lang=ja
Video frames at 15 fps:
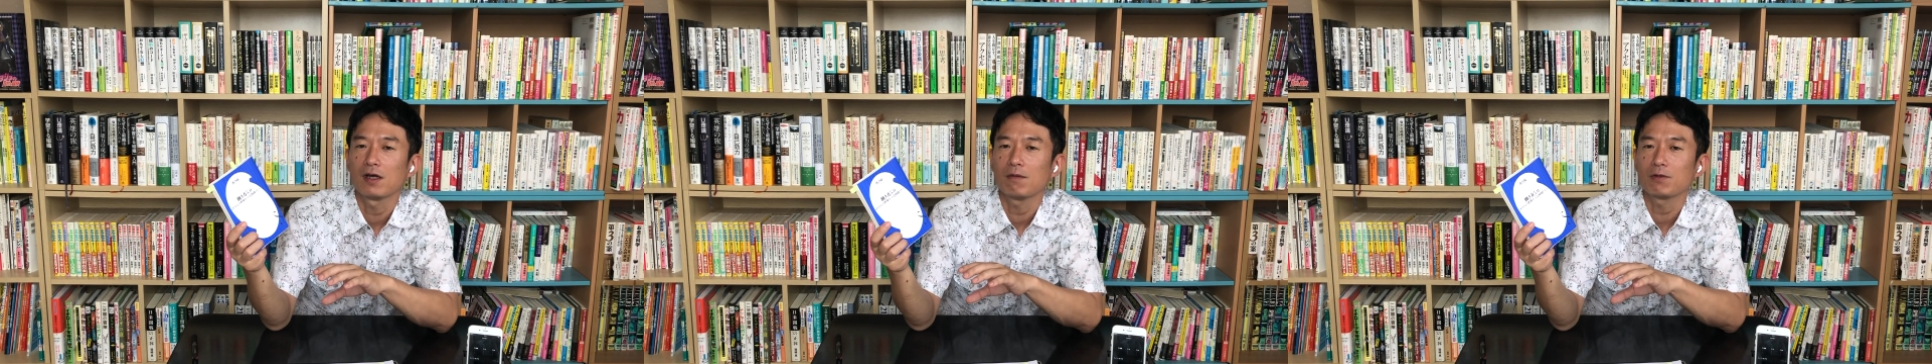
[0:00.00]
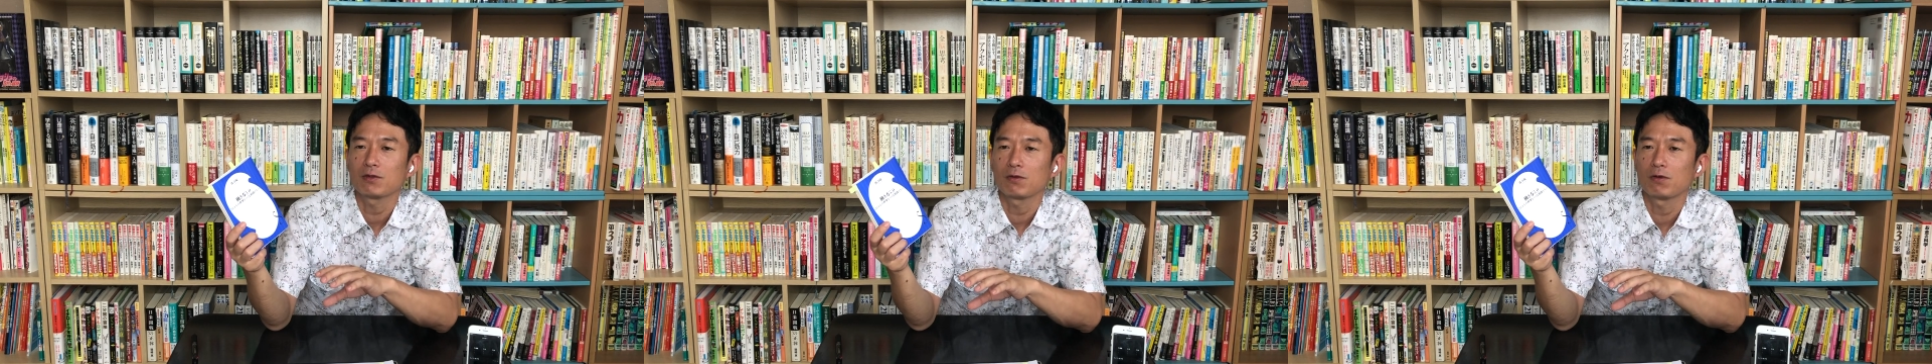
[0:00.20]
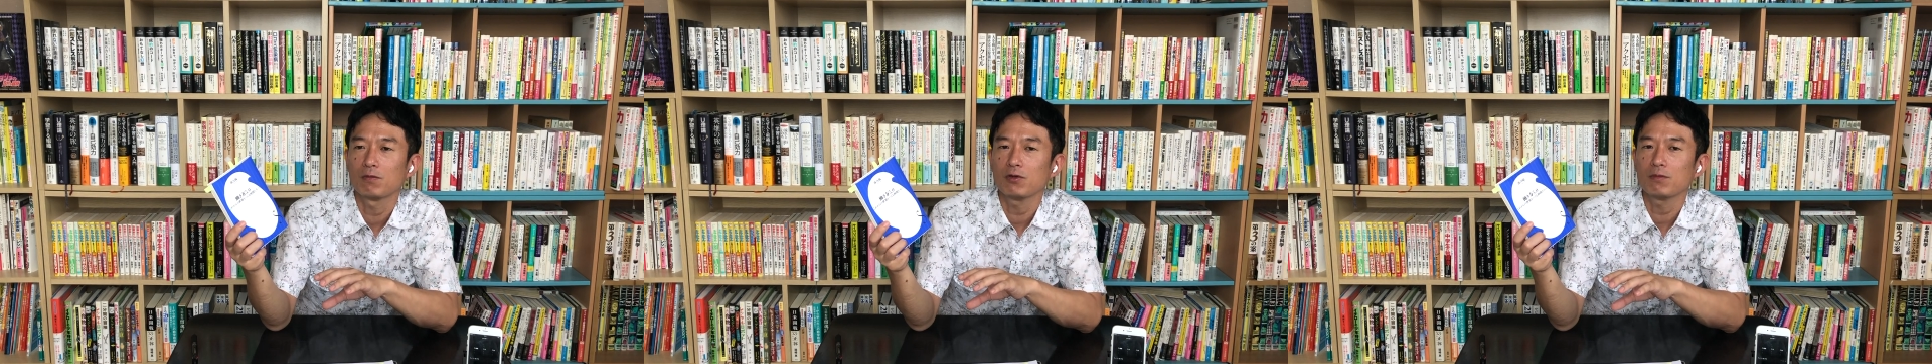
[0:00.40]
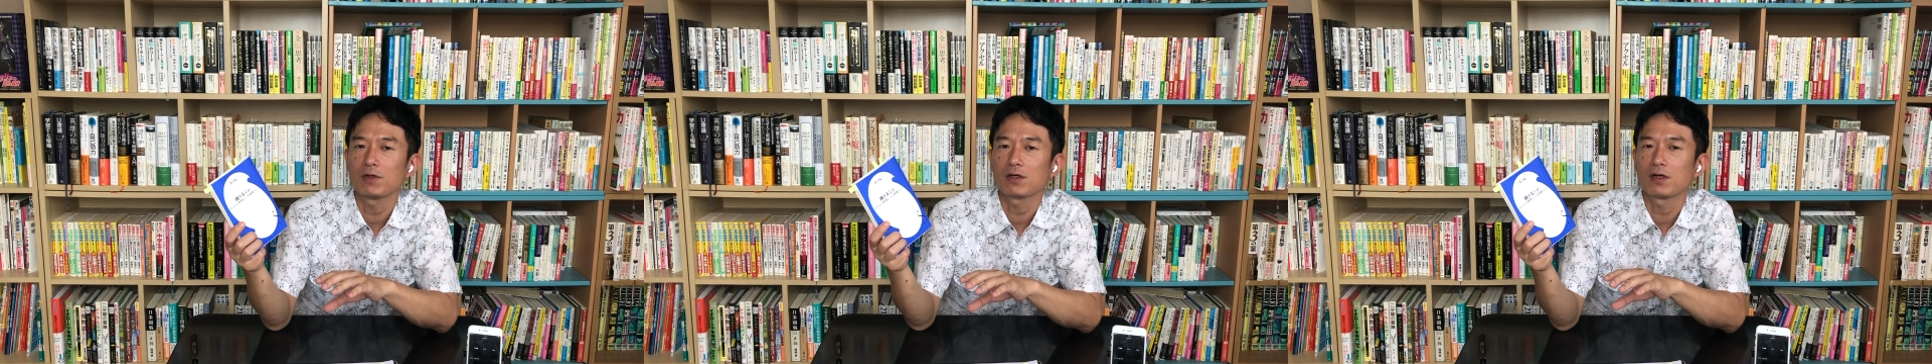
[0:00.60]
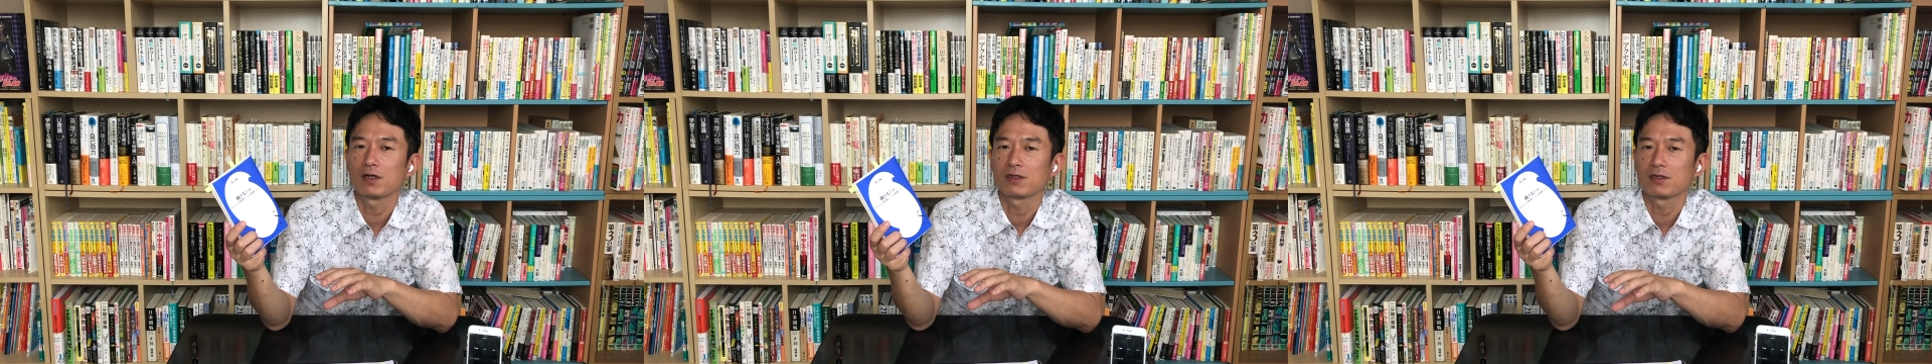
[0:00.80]
そこもうま
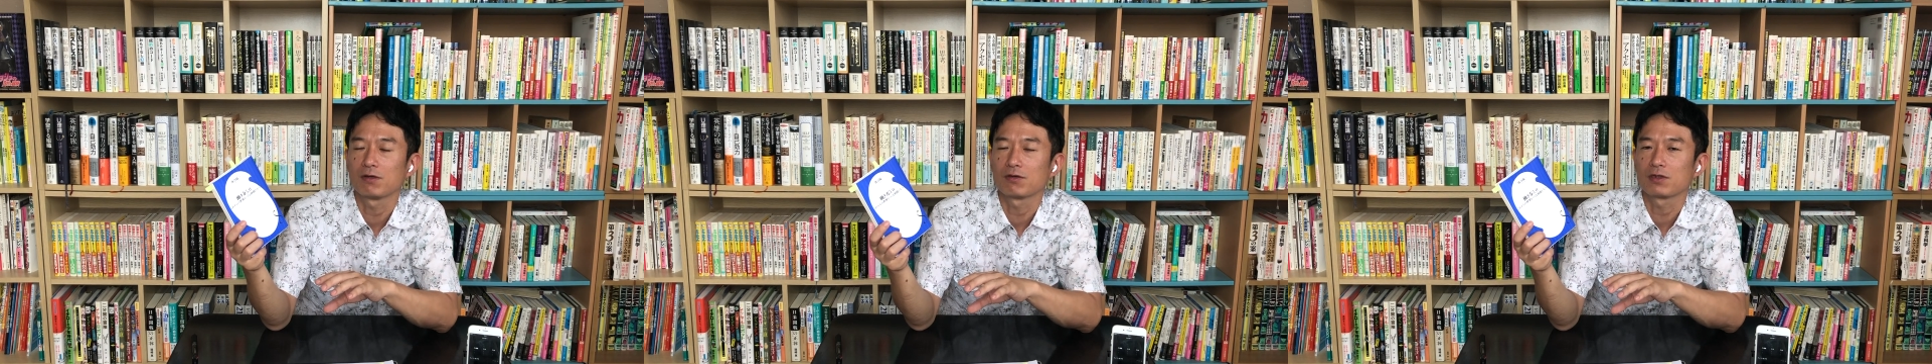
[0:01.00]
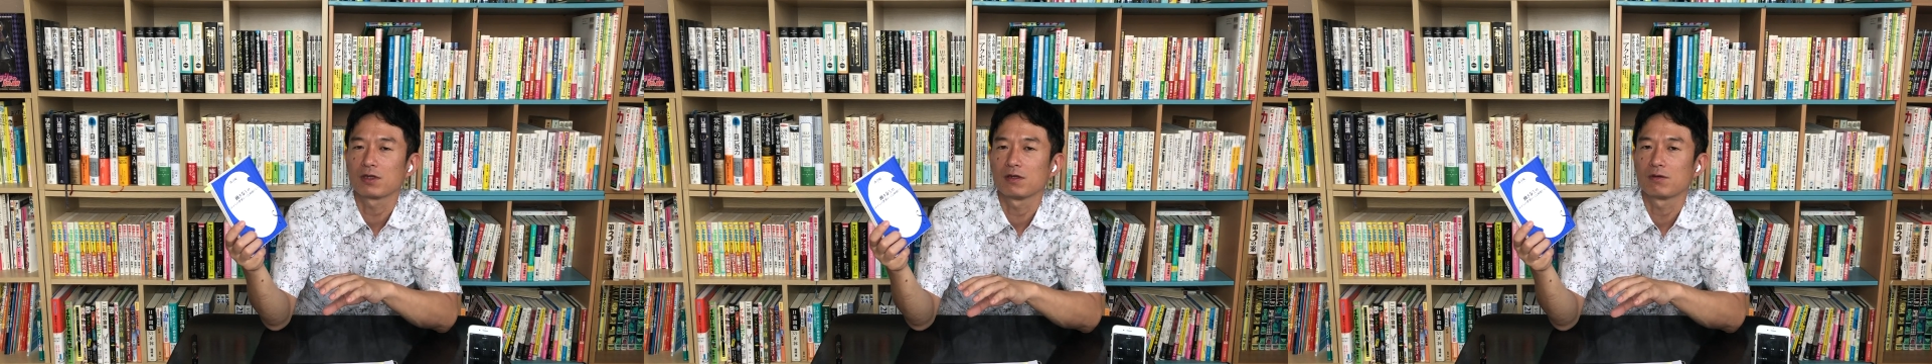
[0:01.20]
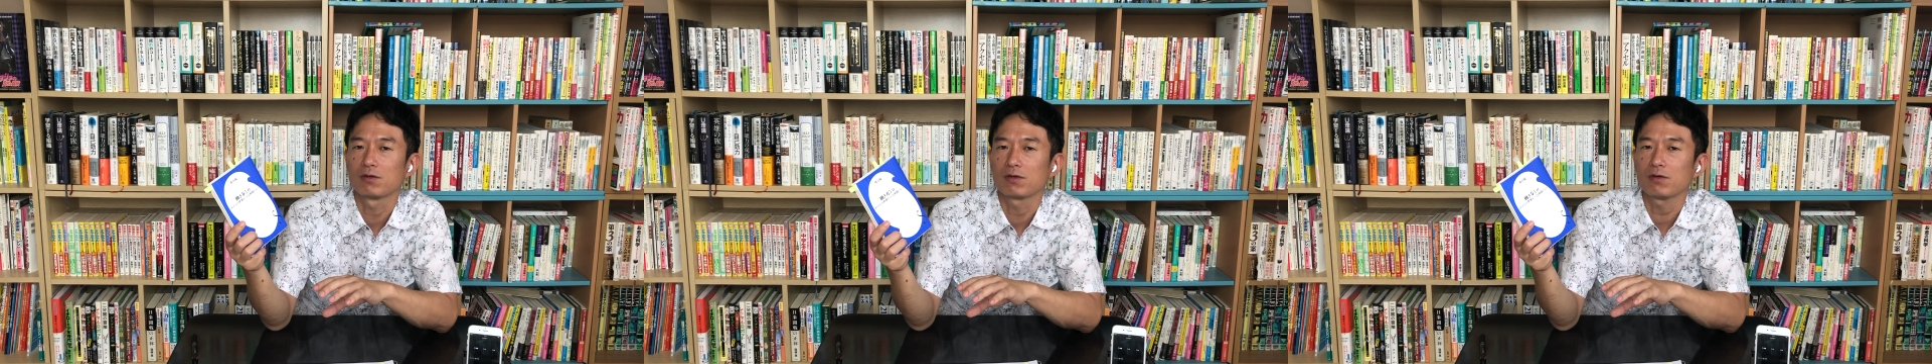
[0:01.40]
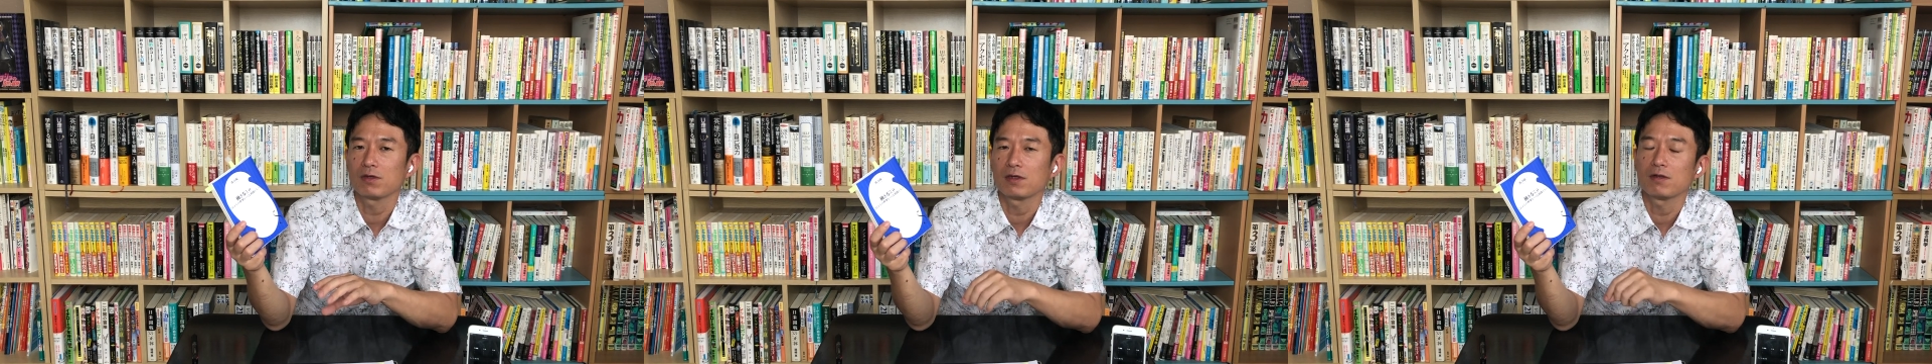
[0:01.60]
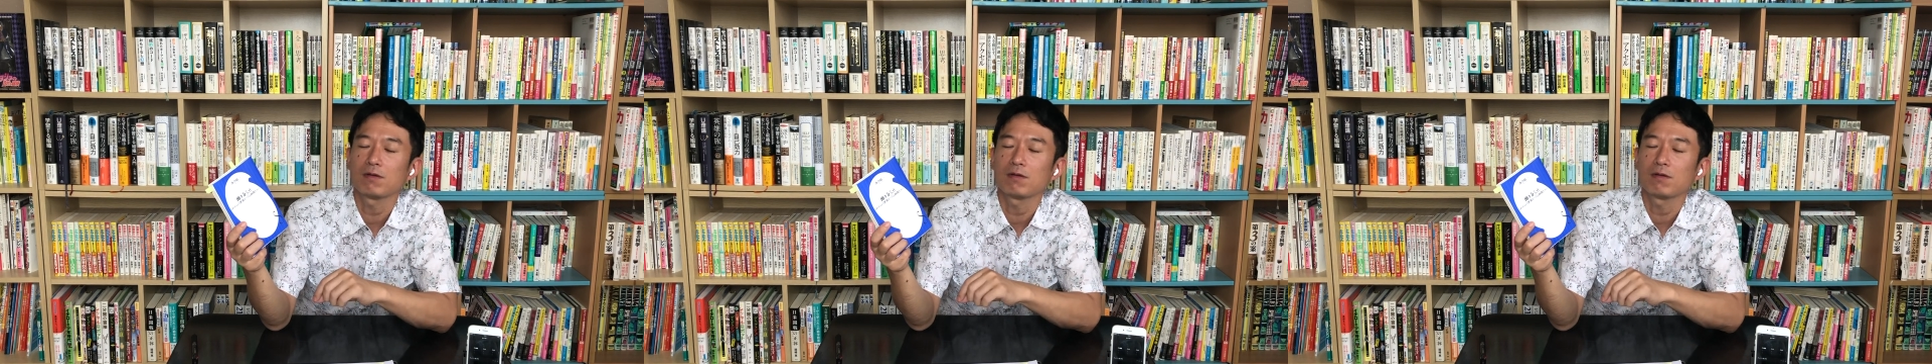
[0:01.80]
く活用していくことっていう